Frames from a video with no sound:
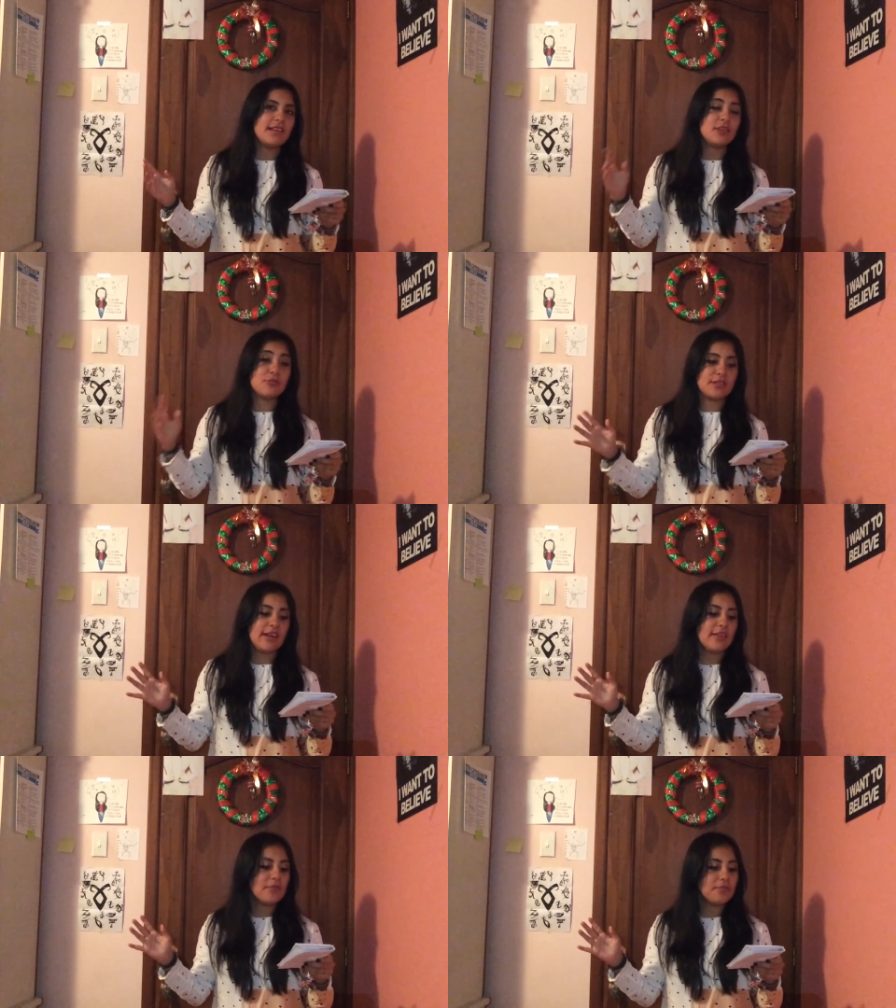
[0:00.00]

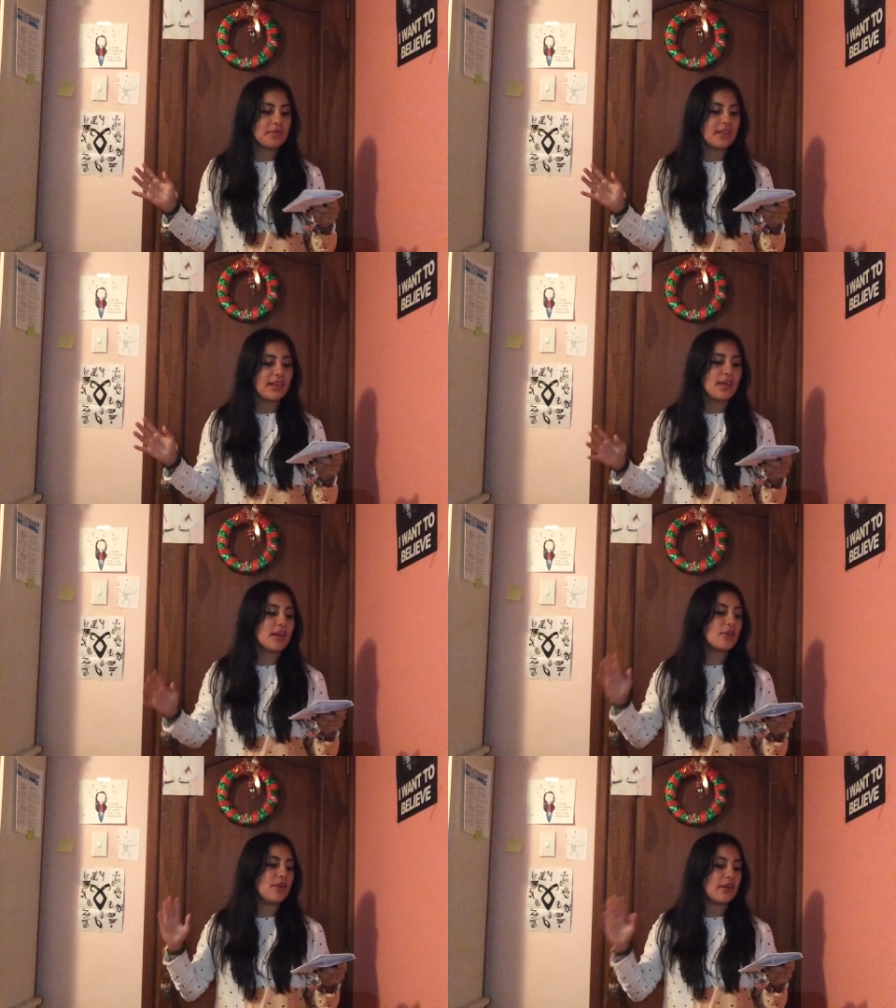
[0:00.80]
ilustrado y
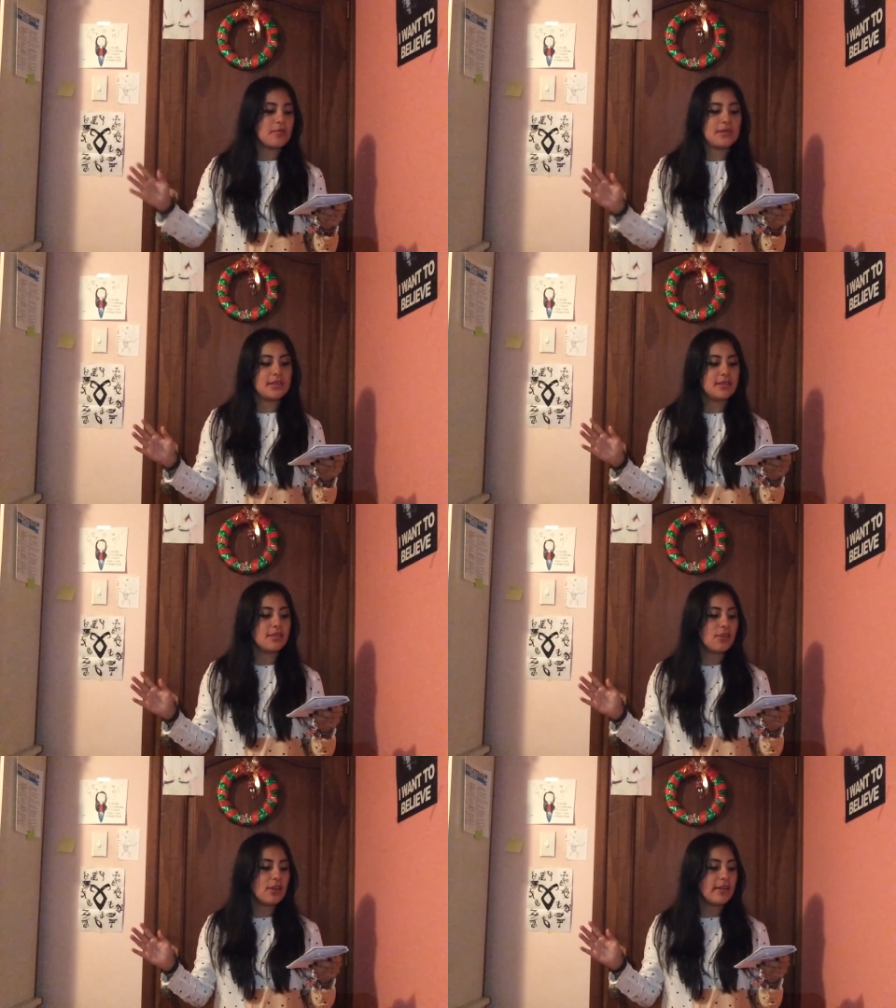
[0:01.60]
con la compra de 100
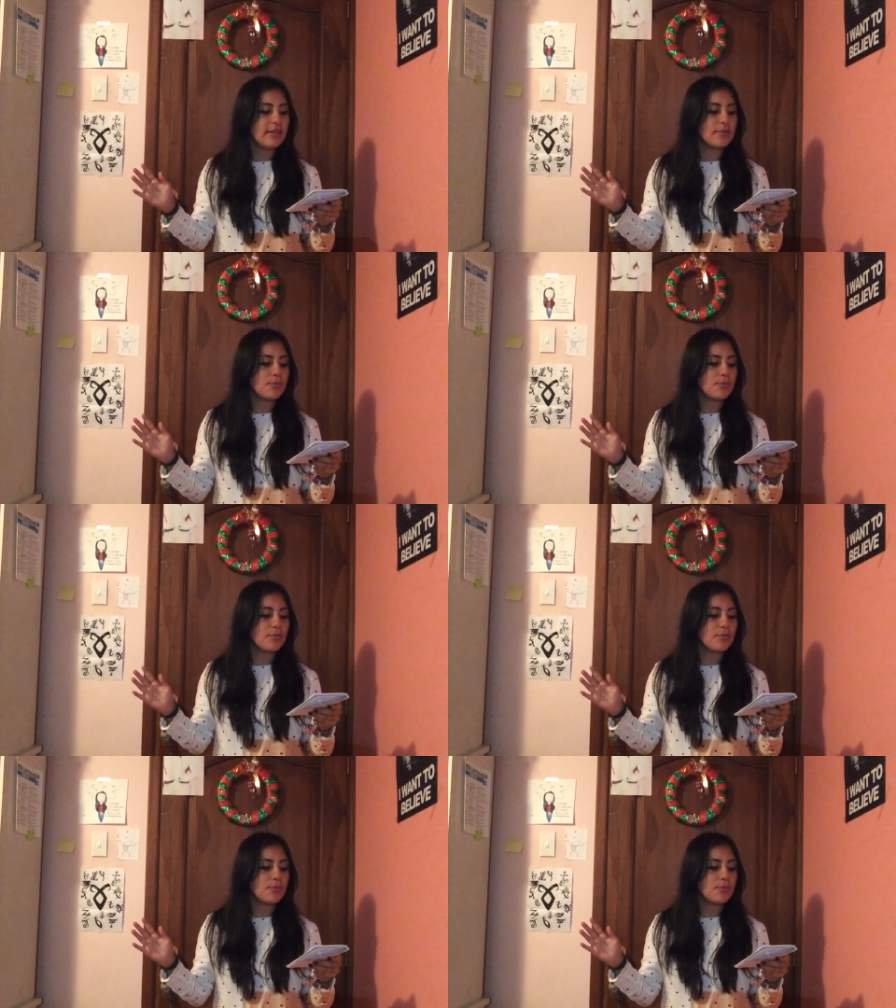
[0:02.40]
dólares